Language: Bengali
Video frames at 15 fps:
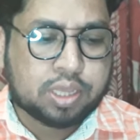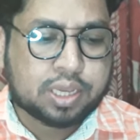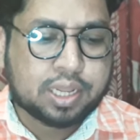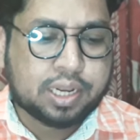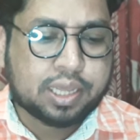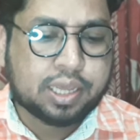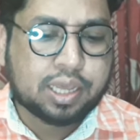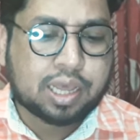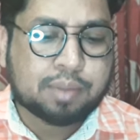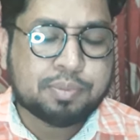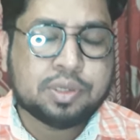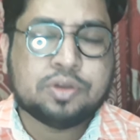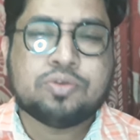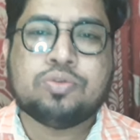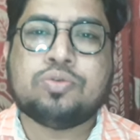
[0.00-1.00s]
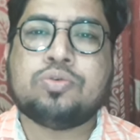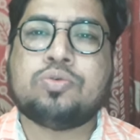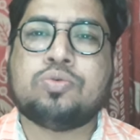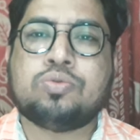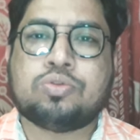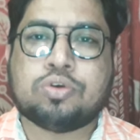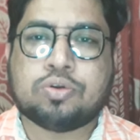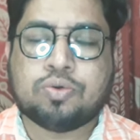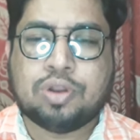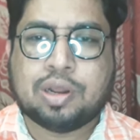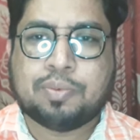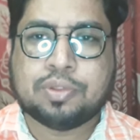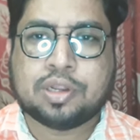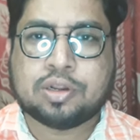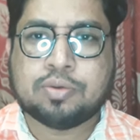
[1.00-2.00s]
এখানে আমি শুধু উত্তরগুলি
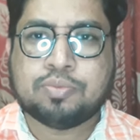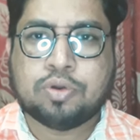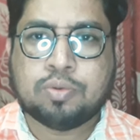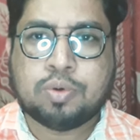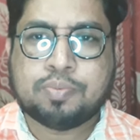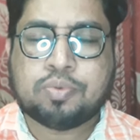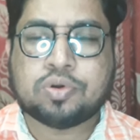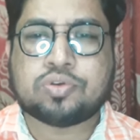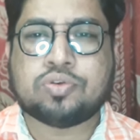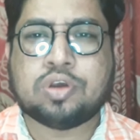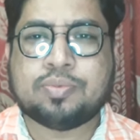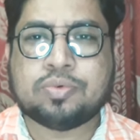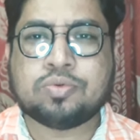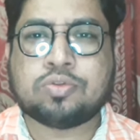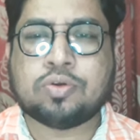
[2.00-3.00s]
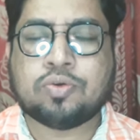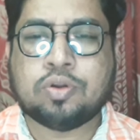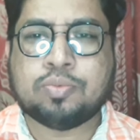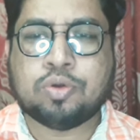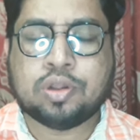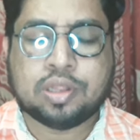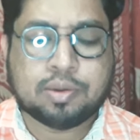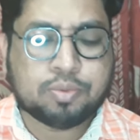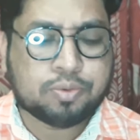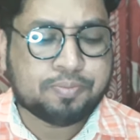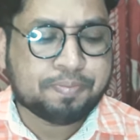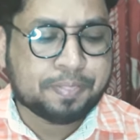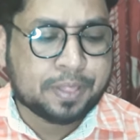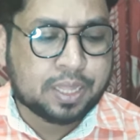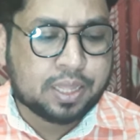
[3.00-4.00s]
আপনাদেরকে বলবো প্রশ্ন এবং উত্তরগুলো বলে দেব
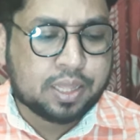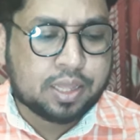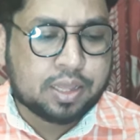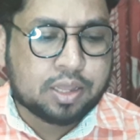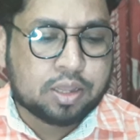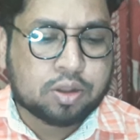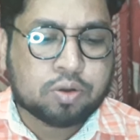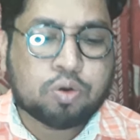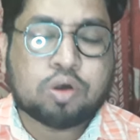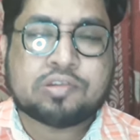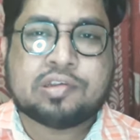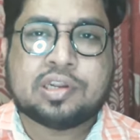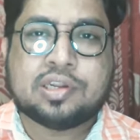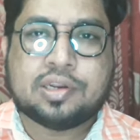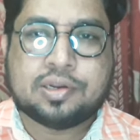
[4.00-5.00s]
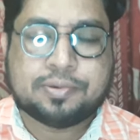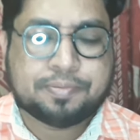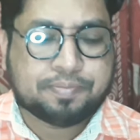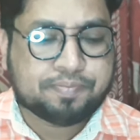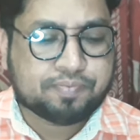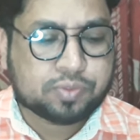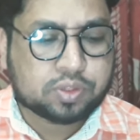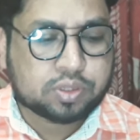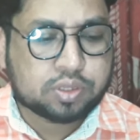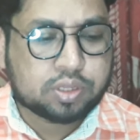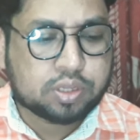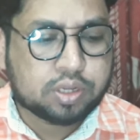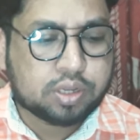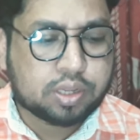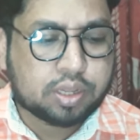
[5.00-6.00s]
গ সেটের
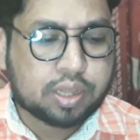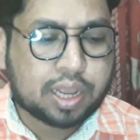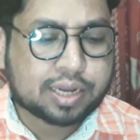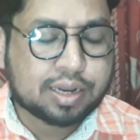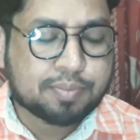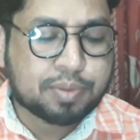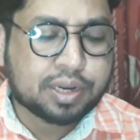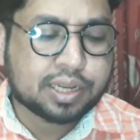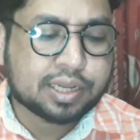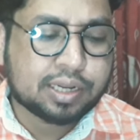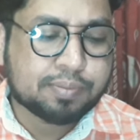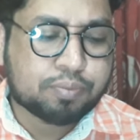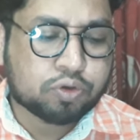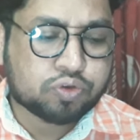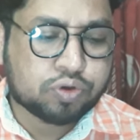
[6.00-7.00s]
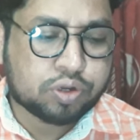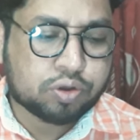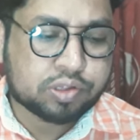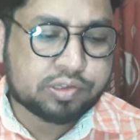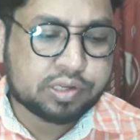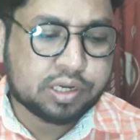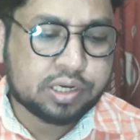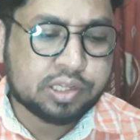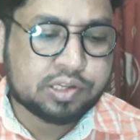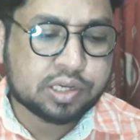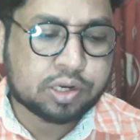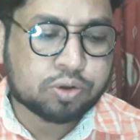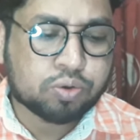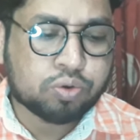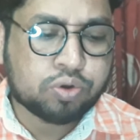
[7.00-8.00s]
এক নম্বর এখানে প্রশ্নটি হচ্ছে
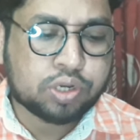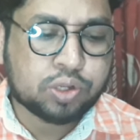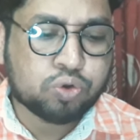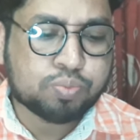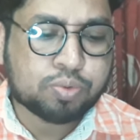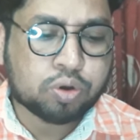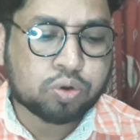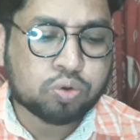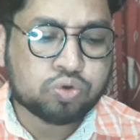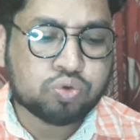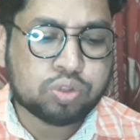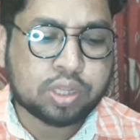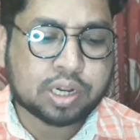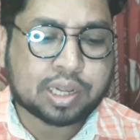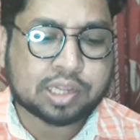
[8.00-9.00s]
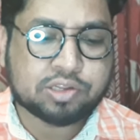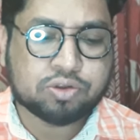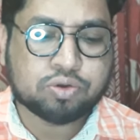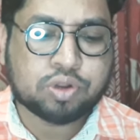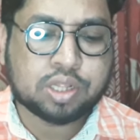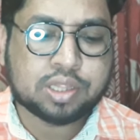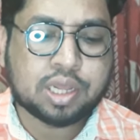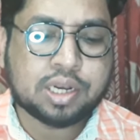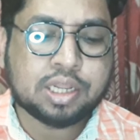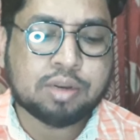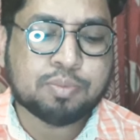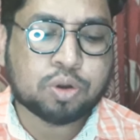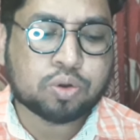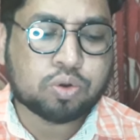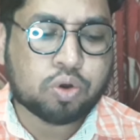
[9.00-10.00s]
নিচের কোনটির উপর ওষুধের কার্যকারিতা
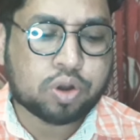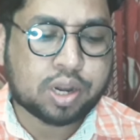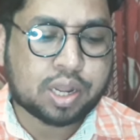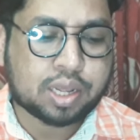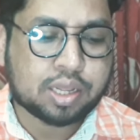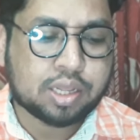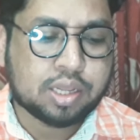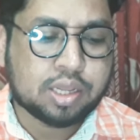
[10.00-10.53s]
নির্ভর করে না